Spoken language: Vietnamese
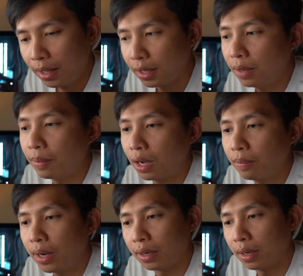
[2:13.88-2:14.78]
khi mà nâng
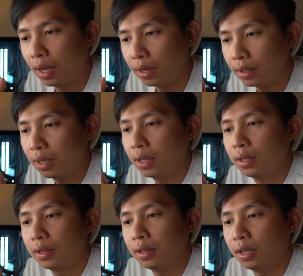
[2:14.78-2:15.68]
package lên
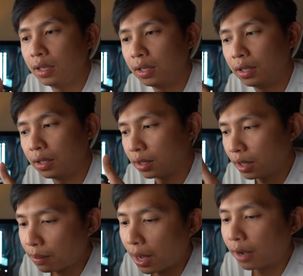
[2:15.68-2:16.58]
thì
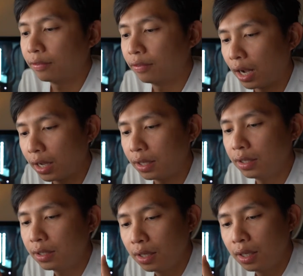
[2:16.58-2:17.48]
các bạn
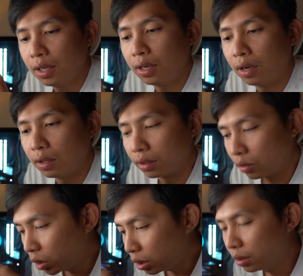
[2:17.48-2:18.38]
phải uh,
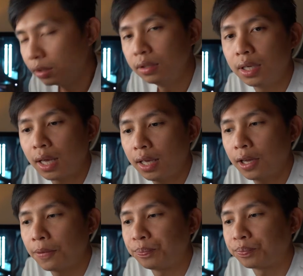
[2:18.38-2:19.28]
khuếch trương cái
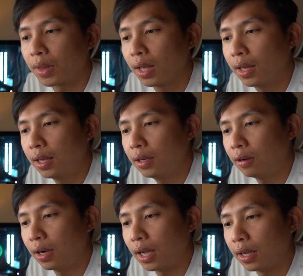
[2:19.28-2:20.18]
um,
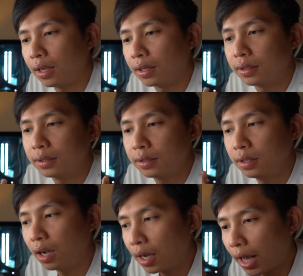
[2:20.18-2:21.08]
gọi là
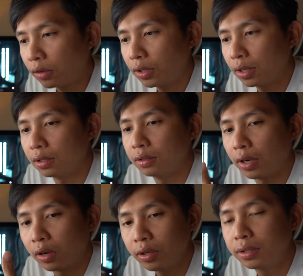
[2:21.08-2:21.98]
nâng cao chất lượng
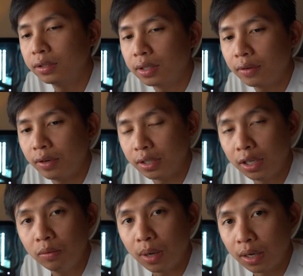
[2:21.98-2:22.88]
và khuếch trương cái vị
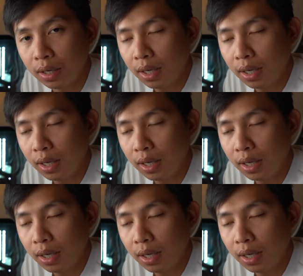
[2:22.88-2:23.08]
trí của mình